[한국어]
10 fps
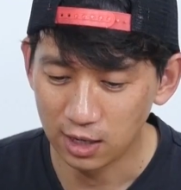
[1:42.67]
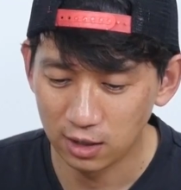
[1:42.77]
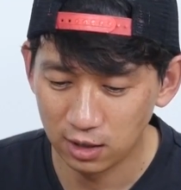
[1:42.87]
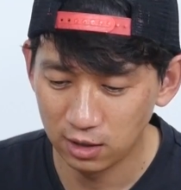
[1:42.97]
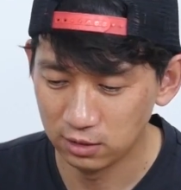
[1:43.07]

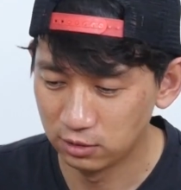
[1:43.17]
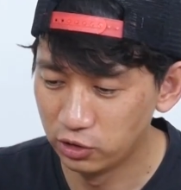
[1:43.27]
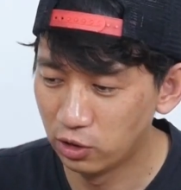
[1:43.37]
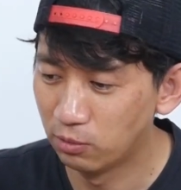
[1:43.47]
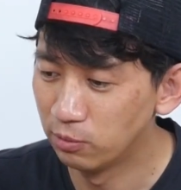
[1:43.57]
아까
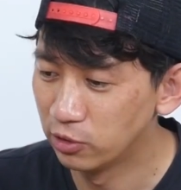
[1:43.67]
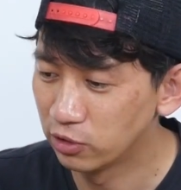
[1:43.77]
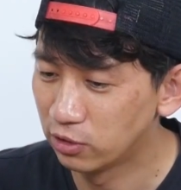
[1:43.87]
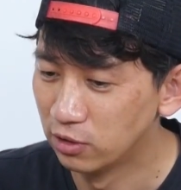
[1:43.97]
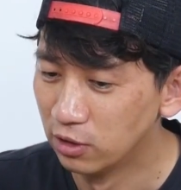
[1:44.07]

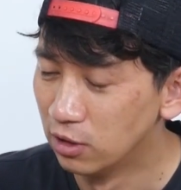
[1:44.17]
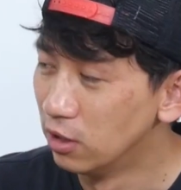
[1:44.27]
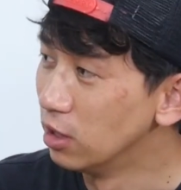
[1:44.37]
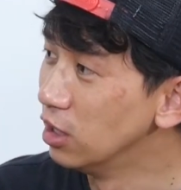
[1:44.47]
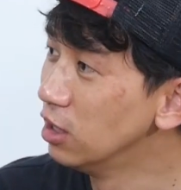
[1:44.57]
들어보면서 네.
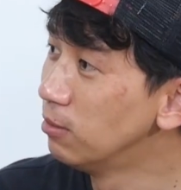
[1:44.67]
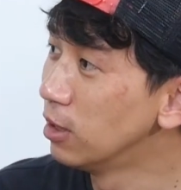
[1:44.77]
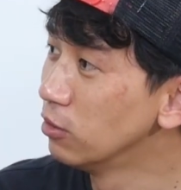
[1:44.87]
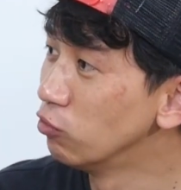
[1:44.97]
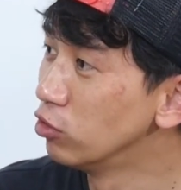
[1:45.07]

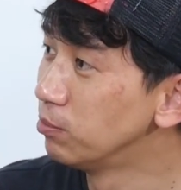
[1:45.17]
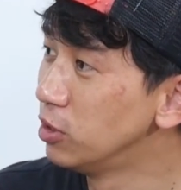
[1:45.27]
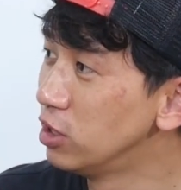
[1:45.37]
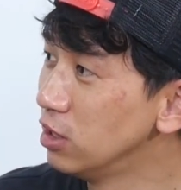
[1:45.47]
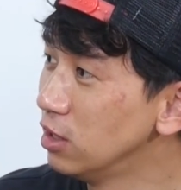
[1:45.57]
일반 우리
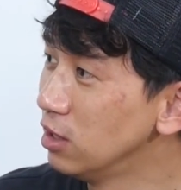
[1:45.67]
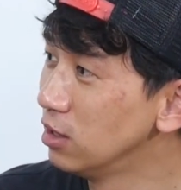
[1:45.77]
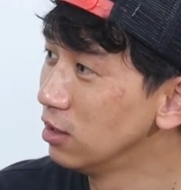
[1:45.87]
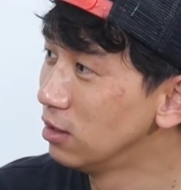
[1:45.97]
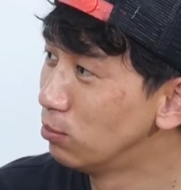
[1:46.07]

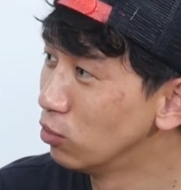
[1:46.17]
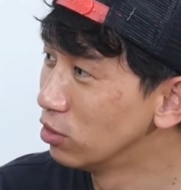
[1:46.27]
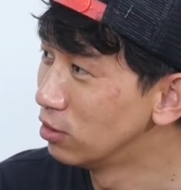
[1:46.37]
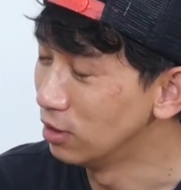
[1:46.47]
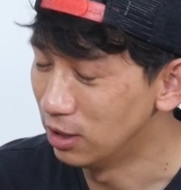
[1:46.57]
비씨
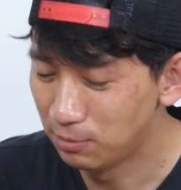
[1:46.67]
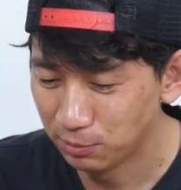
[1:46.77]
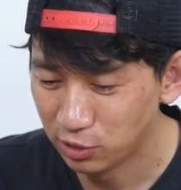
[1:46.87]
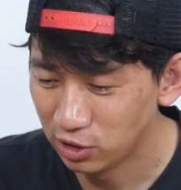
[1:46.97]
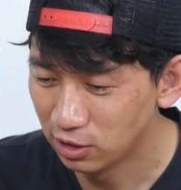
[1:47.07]

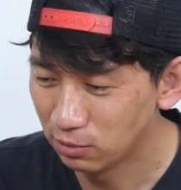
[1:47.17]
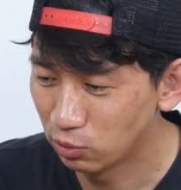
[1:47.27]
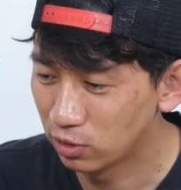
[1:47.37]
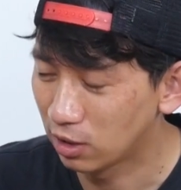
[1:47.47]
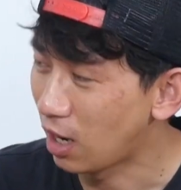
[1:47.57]
일반
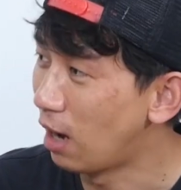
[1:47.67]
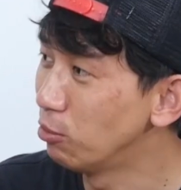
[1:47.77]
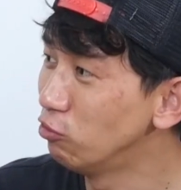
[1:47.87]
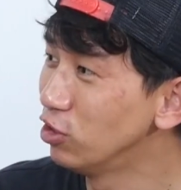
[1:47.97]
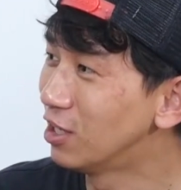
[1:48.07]
비씨들보다
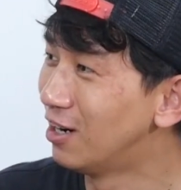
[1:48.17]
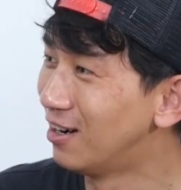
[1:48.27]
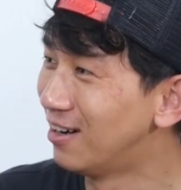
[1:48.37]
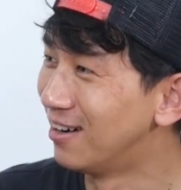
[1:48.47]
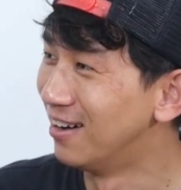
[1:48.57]

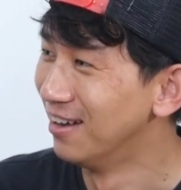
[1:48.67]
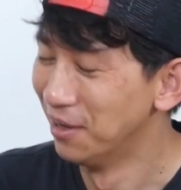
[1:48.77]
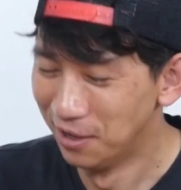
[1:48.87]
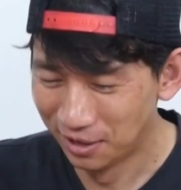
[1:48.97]
가벼우니까 아, 그렇죠.